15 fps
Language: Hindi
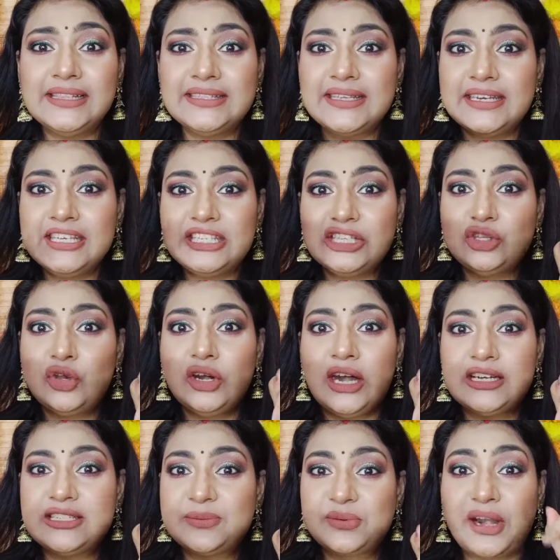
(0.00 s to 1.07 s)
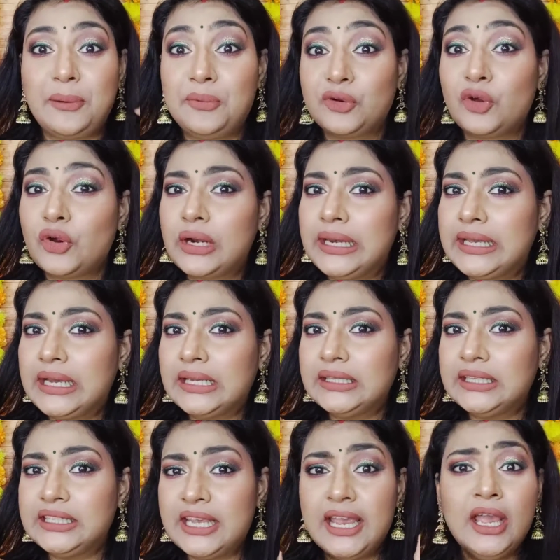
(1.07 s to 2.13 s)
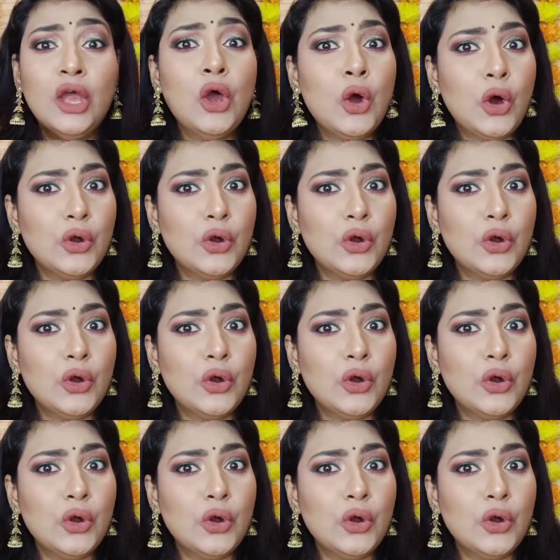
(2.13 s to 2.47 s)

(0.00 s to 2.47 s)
जल्दी से नीचे दिए रेड सब्सक्राइब बटन को क्लिक कर दीजिए